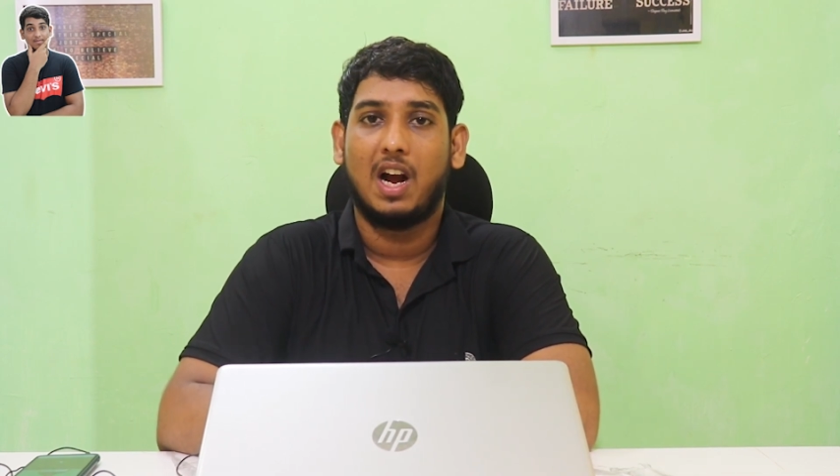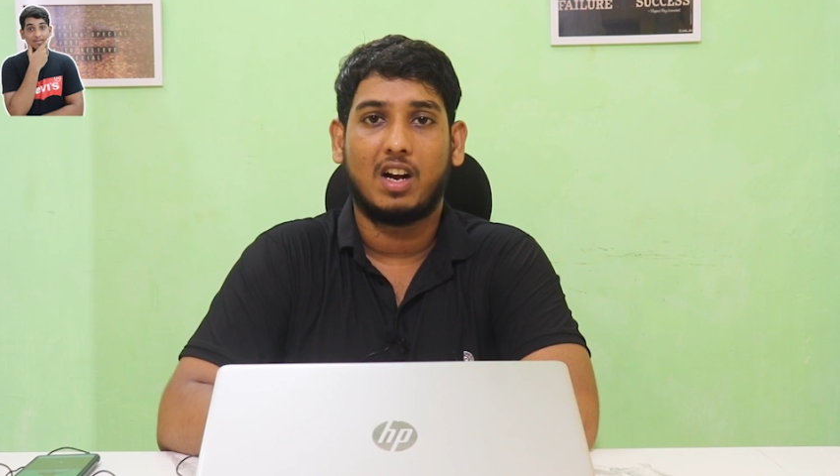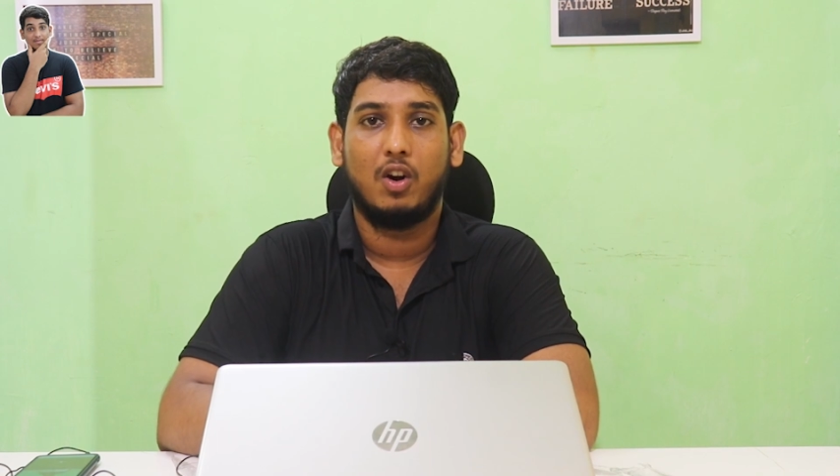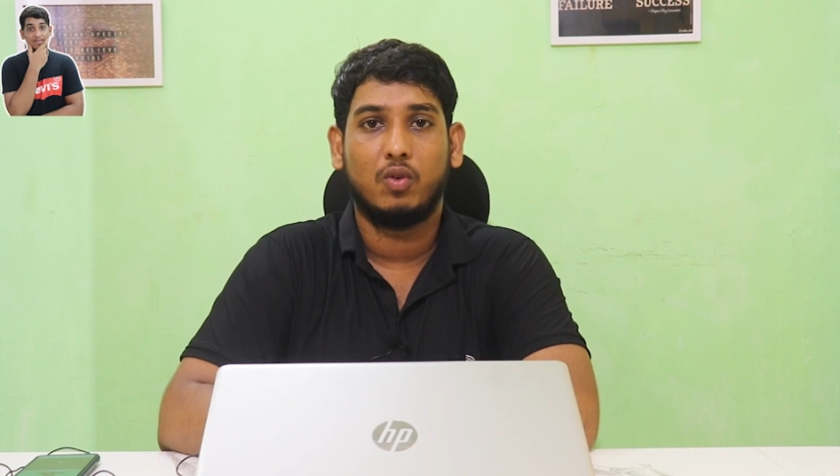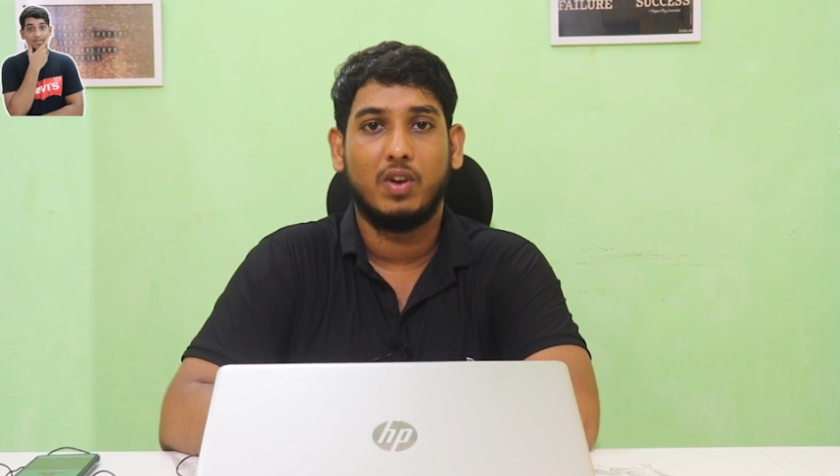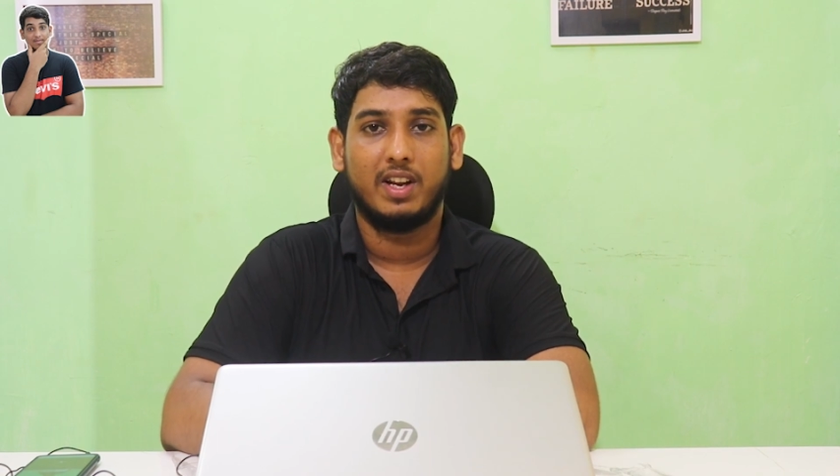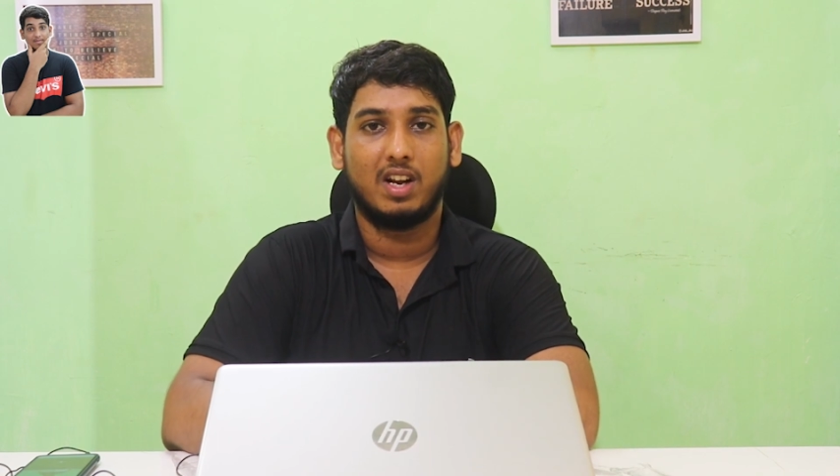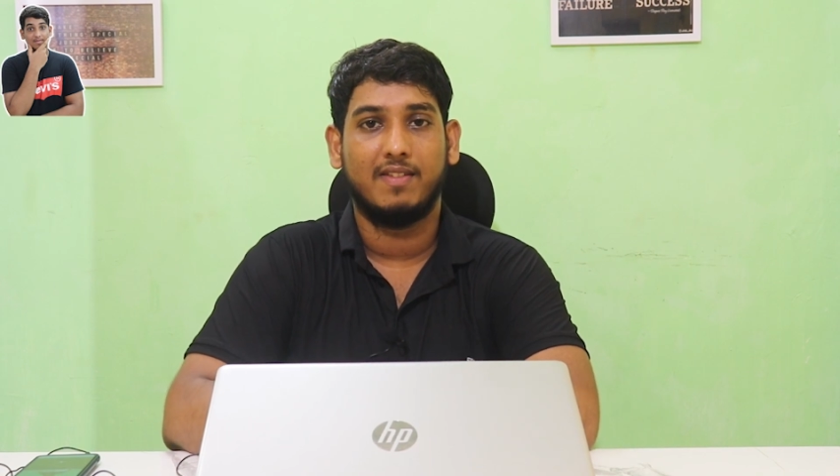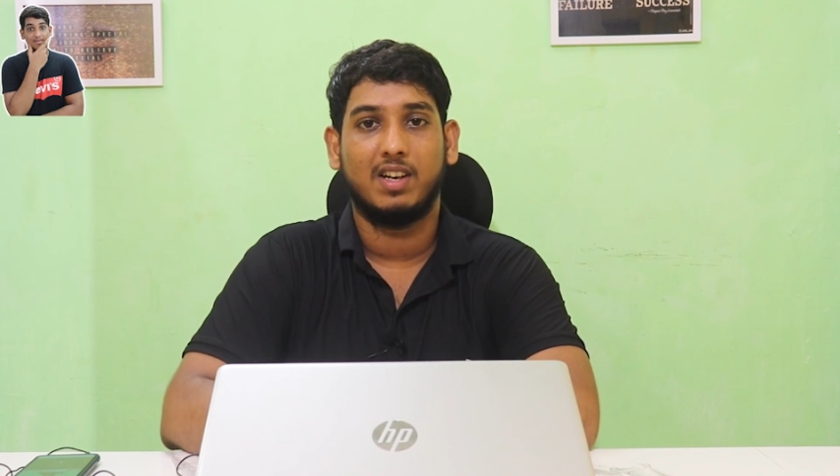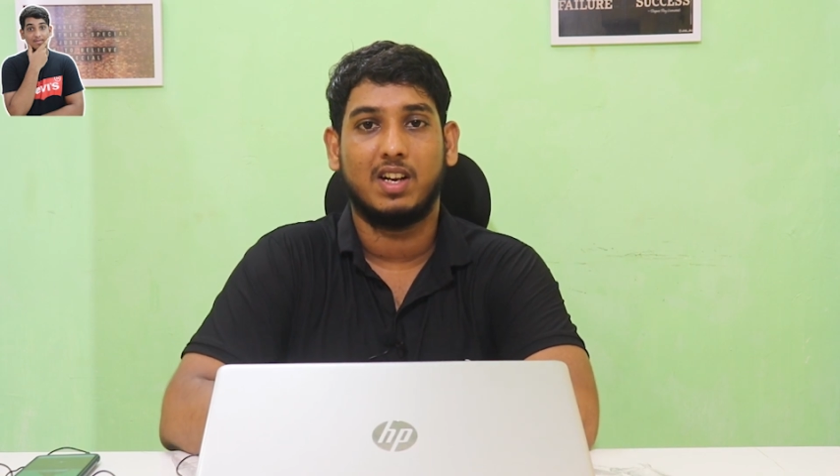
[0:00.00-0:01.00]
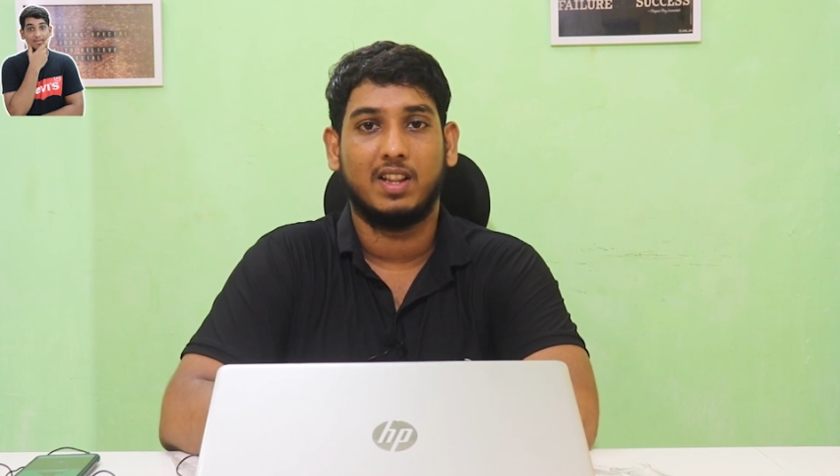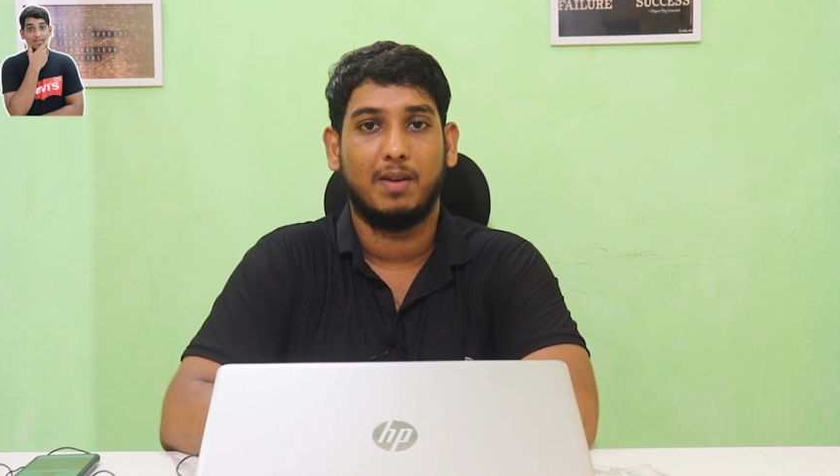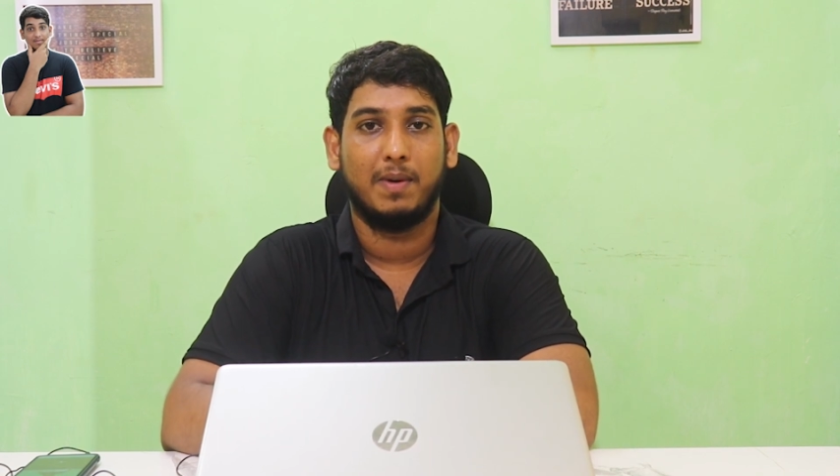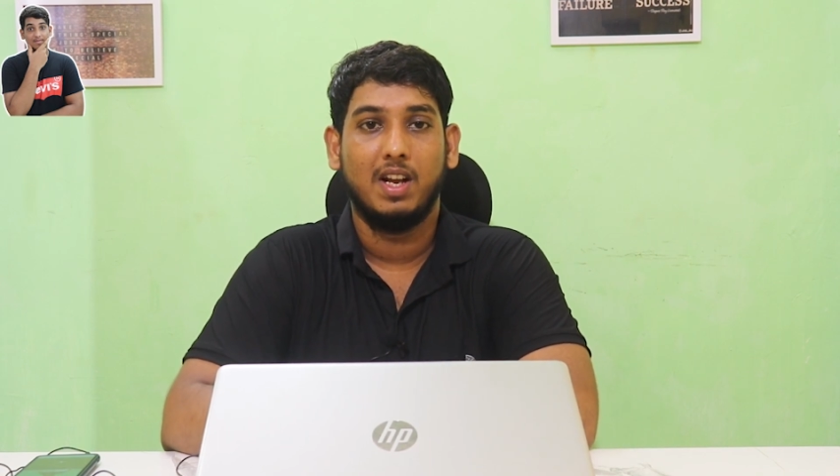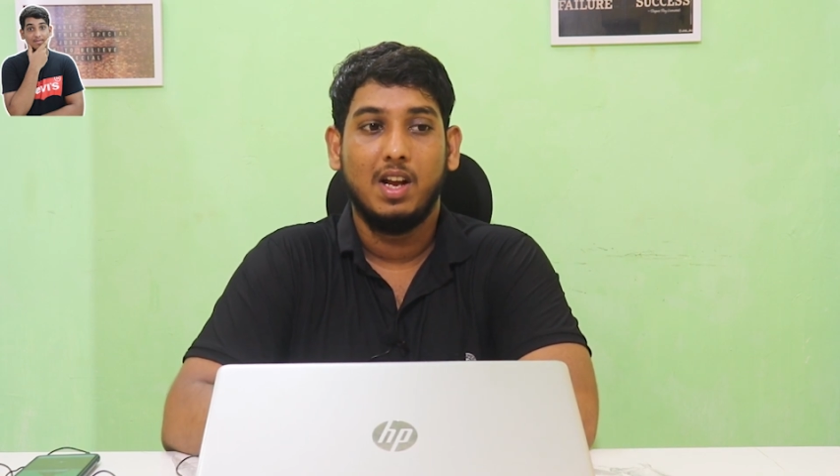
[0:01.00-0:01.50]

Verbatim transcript: अकाउंट को रिकवर करने में